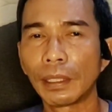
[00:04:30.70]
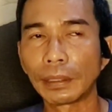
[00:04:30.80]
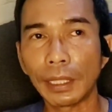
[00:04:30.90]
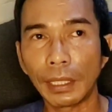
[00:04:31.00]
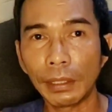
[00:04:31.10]

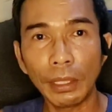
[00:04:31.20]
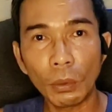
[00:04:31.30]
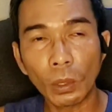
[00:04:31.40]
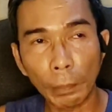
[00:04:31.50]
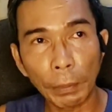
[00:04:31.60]
Kasi hindi
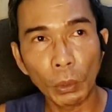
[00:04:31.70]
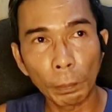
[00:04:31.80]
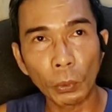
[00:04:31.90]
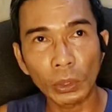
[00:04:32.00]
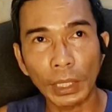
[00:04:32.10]
ko nga
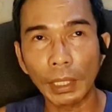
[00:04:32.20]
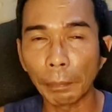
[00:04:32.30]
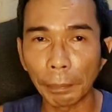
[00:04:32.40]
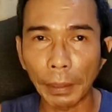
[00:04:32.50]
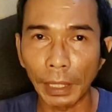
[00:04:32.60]
pinoportray
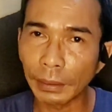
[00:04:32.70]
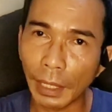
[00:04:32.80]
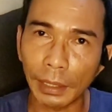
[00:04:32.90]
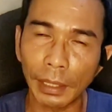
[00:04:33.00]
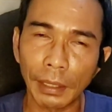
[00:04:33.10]
ang, ang
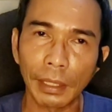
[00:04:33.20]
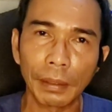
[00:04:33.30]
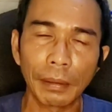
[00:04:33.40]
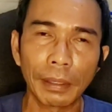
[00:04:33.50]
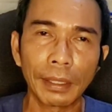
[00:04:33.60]
talagang
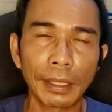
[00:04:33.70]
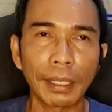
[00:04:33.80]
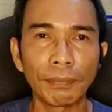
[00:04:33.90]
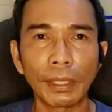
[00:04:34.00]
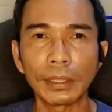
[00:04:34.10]

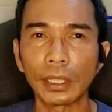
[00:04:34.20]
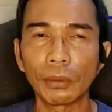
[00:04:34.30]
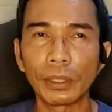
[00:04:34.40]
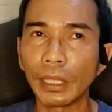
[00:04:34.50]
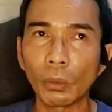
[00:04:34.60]
referees.
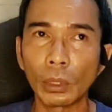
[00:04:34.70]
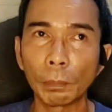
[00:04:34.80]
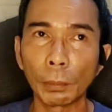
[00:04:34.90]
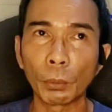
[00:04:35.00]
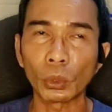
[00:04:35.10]
Ano? Hindi ako
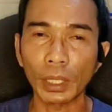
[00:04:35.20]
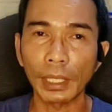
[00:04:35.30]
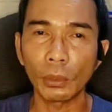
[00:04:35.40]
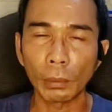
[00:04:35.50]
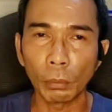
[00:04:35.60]

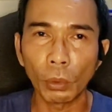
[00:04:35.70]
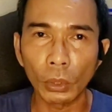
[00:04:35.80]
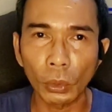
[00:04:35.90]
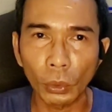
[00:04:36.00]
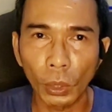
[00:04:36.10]
nagpo-portray. Yun ang buong
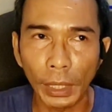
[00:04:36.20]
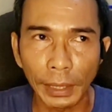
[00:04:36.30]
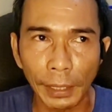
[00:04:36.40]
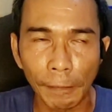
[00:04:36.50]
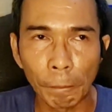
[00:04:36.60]

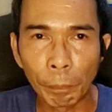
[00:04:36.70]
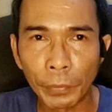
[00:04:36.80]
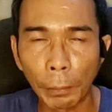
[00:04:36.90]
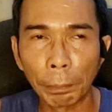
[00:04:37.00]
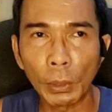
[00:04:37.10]
katotohanan.
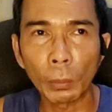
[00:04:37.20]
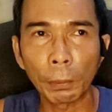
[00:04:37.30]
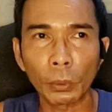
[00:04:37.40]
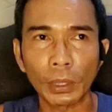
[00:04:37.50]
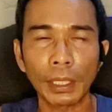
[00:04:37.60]
Ang
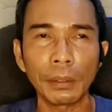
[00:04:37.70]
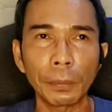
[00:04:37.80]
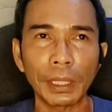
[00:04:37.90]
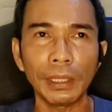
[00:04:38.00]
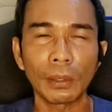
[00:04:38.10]
pinoportray
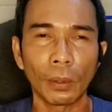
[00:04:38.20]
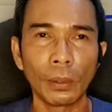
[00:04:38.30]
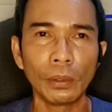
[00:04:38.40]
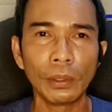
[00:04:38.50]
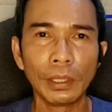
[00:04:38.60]
ko
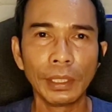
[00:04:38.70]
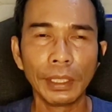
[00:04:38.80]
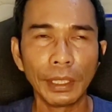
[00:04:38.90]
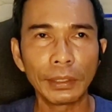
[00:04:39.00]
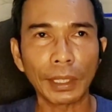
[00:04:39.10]
rito
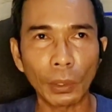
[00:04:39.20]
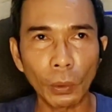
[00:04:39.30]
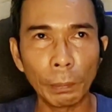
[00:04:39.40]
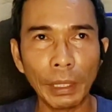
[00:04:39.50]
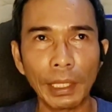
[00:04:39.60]
is
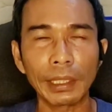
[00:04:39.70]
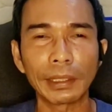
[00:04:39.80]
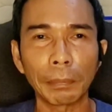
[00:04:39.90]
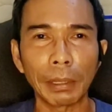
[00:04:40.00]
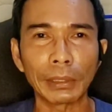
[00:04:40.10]
ako bilang
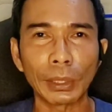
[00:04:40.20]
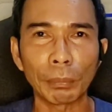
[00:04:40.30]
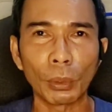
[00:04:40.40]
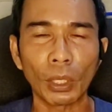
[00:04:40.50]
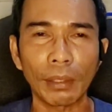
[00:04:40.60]
isang
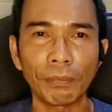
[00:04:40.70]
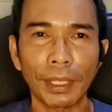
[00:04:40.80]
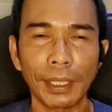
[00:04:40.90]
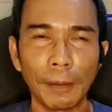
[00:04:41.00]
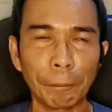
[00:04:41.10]
basketball
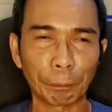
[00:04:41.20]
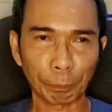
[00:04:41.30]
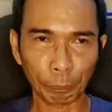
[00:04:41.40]
referee